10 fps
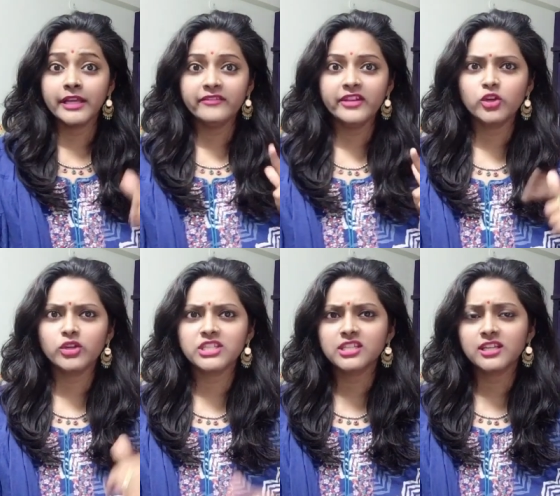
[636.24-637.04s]
ఈ వీడియో
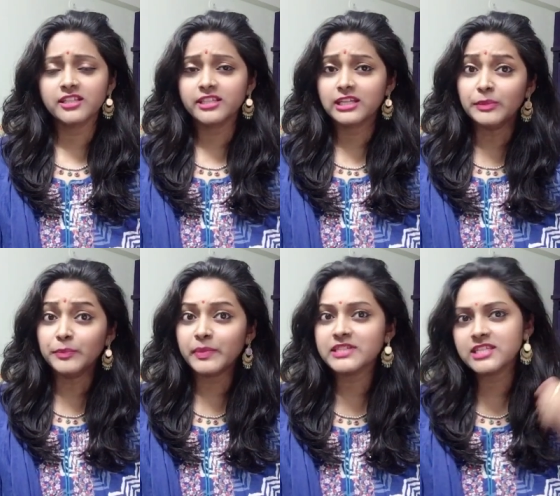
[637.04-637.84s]
నచ్చినట్లయితే
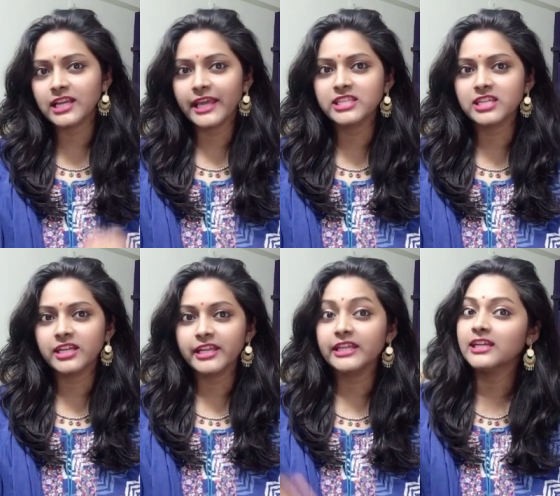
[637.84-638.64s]
కంపల్సరీ లైక్
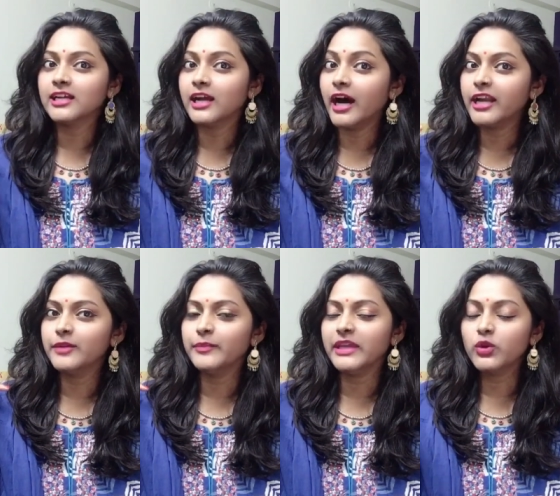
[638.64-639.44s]
చేయండి
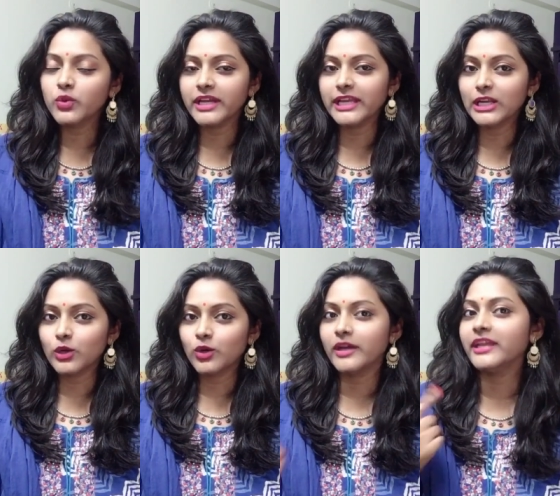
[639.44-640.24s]
అండ్ మీరు కూడా
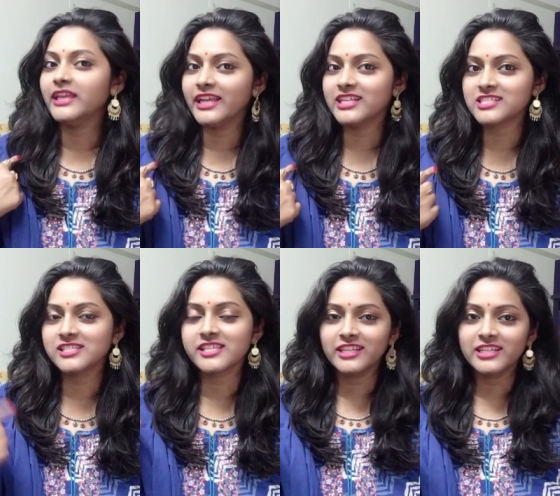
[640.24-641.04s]
ఇంట్లో ఈ హెయిర్
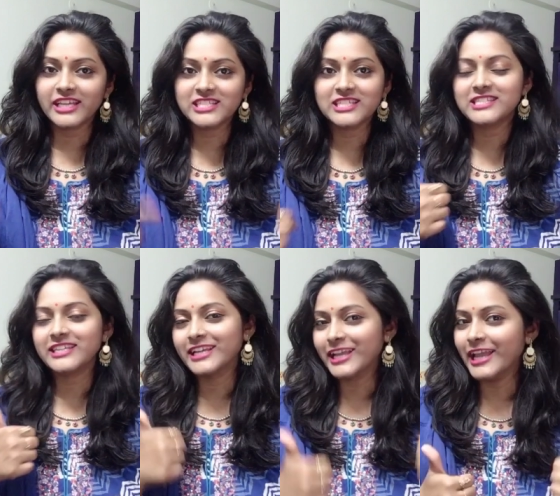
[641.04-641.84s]
స్టైల్స్ అన్ని ట్రై చేసి
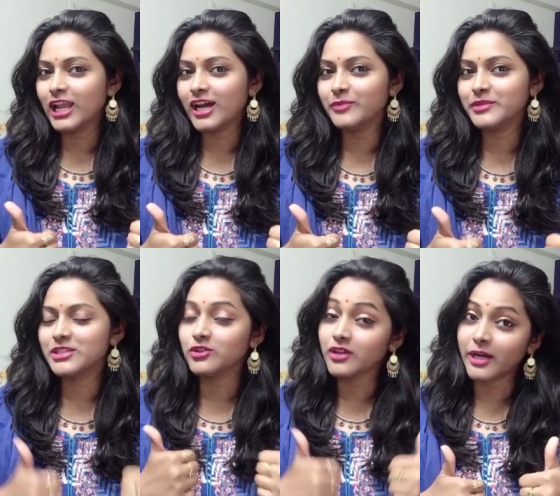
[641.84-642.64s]
ఎలా
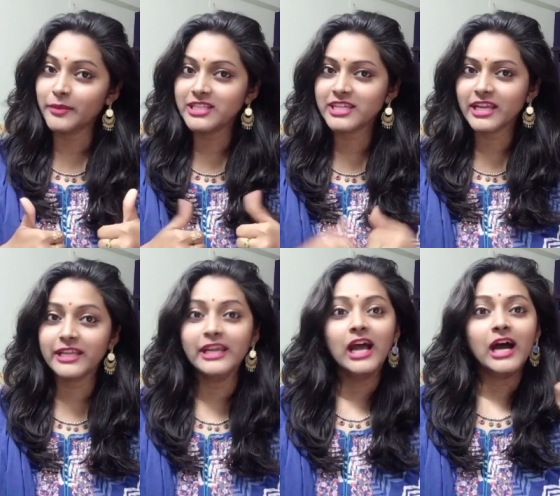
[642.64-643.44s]
అనిపించిందో కమెంట్
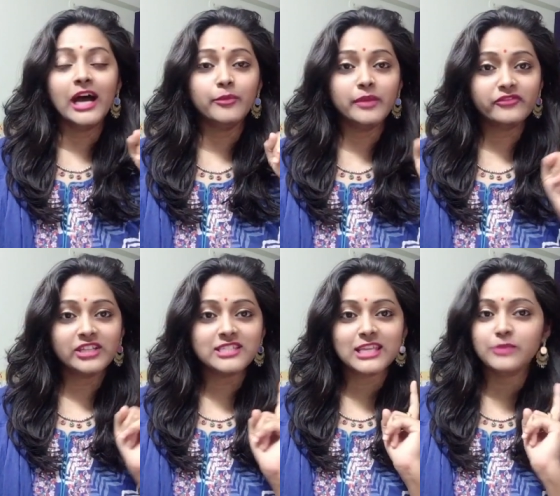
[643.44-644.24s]
చేయండి అండ్ మీ
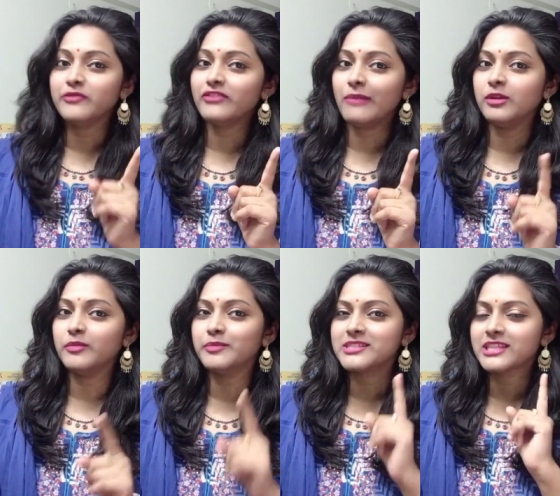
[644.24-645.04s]
ఫ్రెండ్స్కి మీ ఫ్యామిలీ
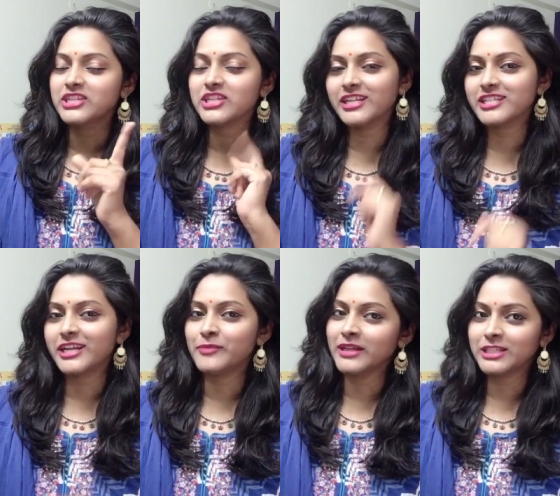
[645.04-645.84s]
మెంబర్స్కి షేర్
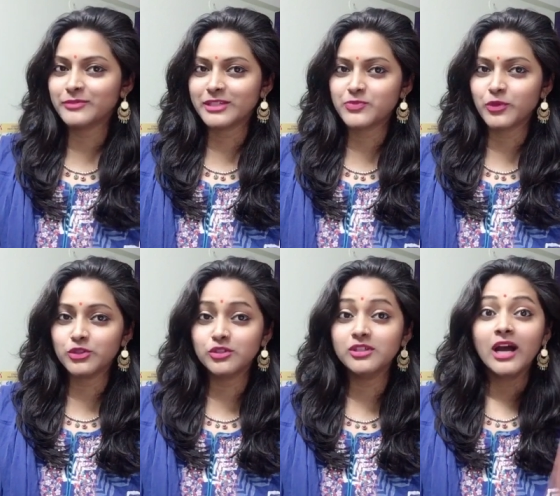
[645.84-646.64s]
చేయడం మాత్రం
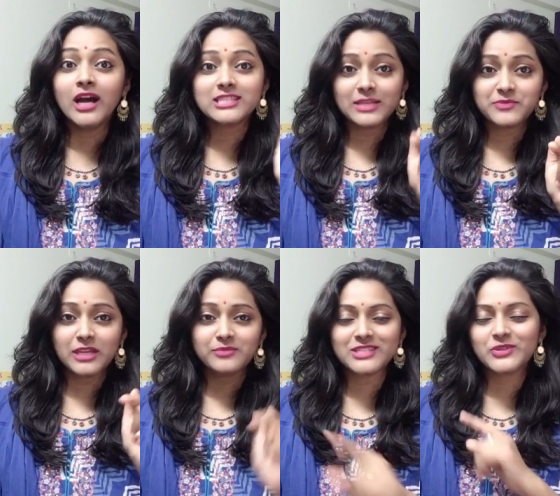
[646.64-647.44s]
మర్చిపోవద్దు
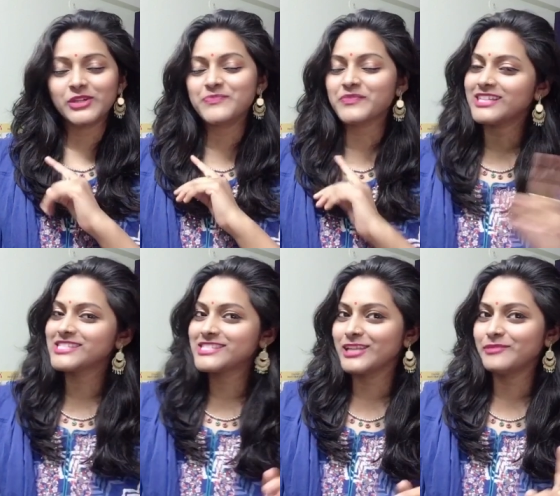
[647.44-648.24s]
సబ్స్క్రైబ్ చేసుకోవడం
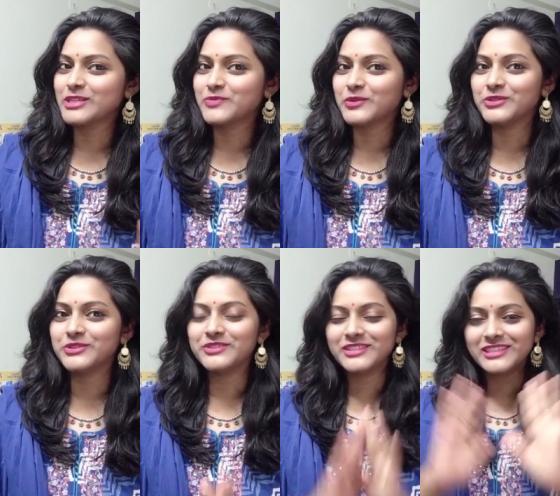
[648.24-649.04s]
అస్సలు
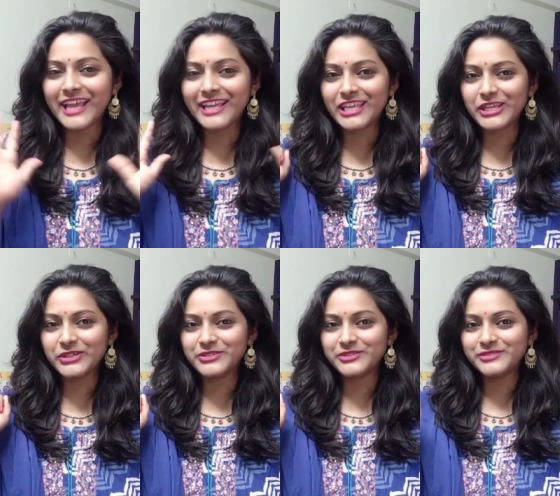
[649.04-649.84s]
మర్చిపోవద్దు థ్యాంక్ యూ